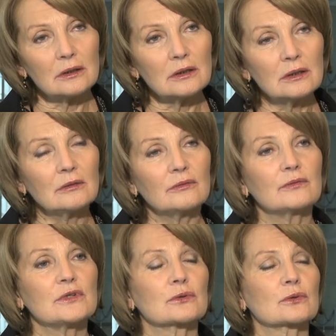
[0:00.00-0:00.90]
i
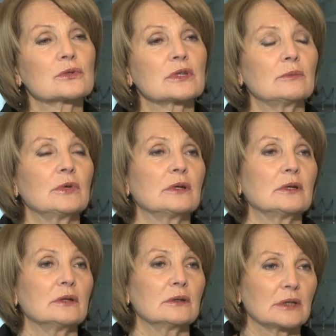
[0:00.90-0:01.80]
w związku z tym
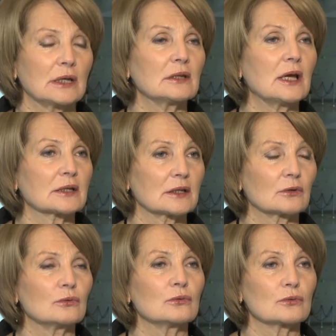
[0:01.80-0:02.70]
y, ten
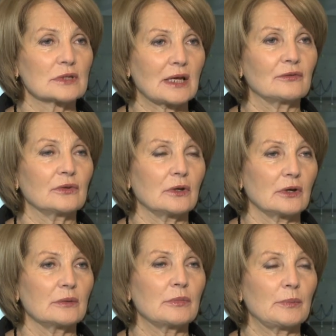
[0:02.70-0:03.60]
artykuł ustawy
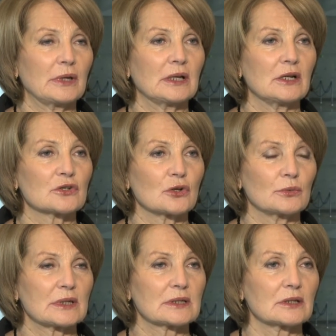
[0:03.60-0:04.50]
o NBP
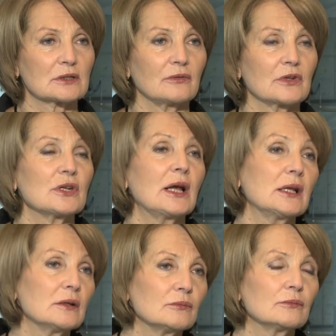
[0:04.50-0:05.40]
należałoby zastosować.
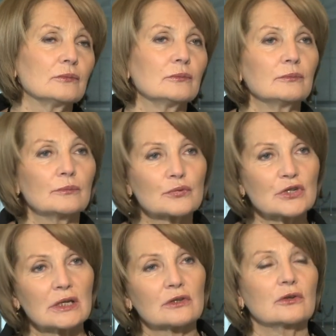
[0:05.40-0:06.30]
Ale
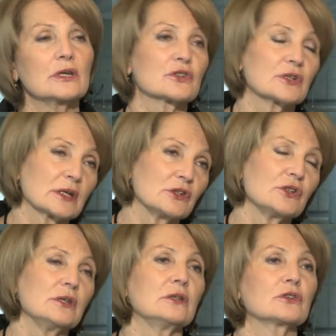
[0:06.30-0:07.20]
przyjęto jeszcze
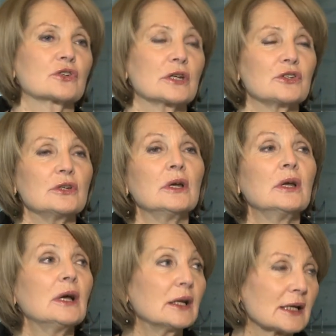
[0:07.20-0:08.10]
jakiś inny, trzeci,
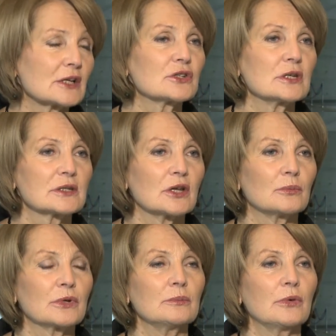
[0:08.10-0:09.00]
ale każdy jest
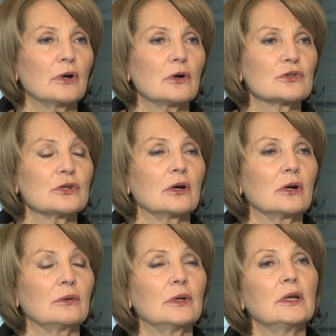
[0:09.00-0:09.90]
dobry, bo chodzi
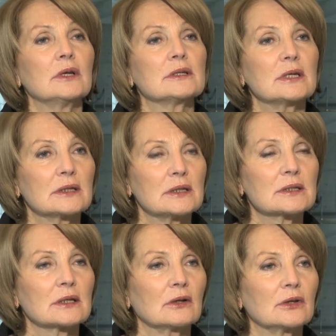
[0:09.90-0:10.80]
o z jednej
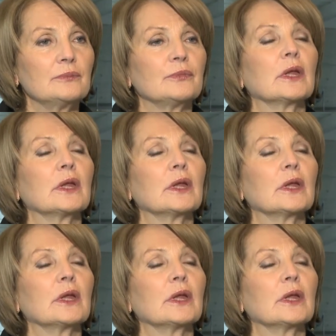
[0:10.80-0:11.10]
strony